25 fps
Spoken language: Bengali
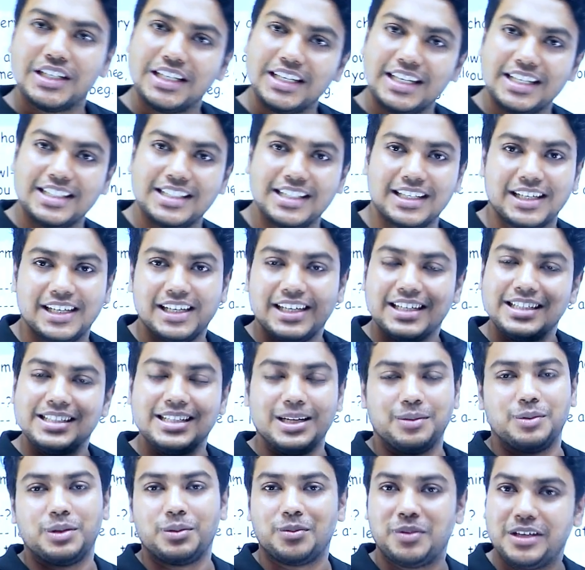ঠিক আছে
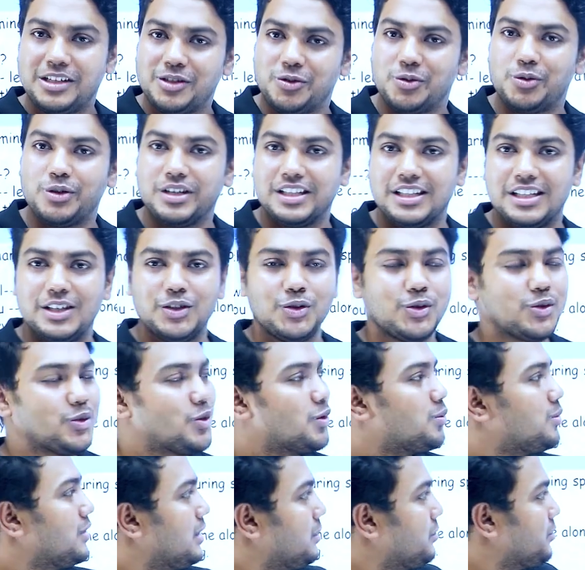সাবজেক্ট প্লাস উড রেদার ইউজ
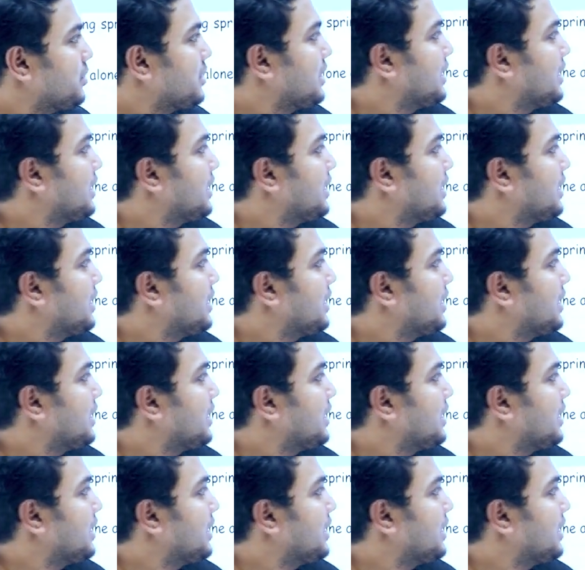করবো এবং